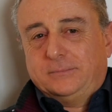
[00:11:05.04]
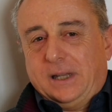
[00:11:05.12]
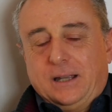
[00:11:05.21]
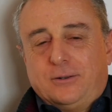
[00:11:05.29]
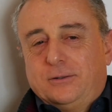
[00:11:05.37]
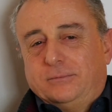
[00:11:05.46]

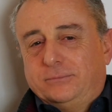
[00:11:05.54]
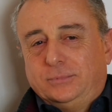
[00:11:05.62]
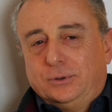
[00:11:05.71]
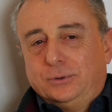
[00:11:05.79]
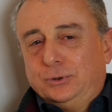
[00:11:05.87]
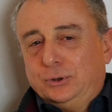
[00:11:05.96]
Ecco,
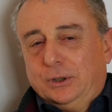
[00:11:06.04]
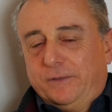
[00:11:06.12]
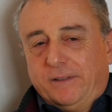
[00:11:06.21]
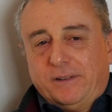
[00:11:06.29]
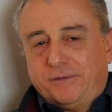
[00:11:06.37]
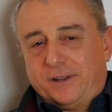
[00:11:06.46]
non
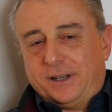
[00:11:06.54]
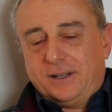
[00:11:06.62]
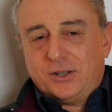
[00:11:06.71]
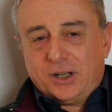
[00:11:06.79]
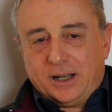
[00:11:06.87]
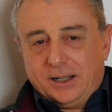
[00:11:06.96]
dovevi
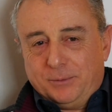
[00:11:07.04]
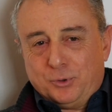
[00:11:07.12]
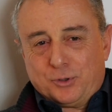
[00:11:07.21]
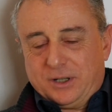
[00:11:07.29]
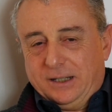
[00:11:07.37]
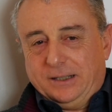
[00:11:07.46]
fargli girare la
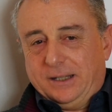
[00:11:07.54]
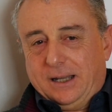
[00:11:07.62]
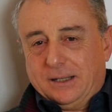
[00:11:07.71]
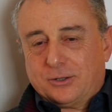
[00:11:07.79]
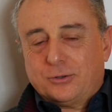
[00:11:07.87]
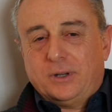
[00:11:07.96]
mosca al
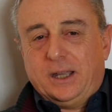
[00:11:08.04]
naso,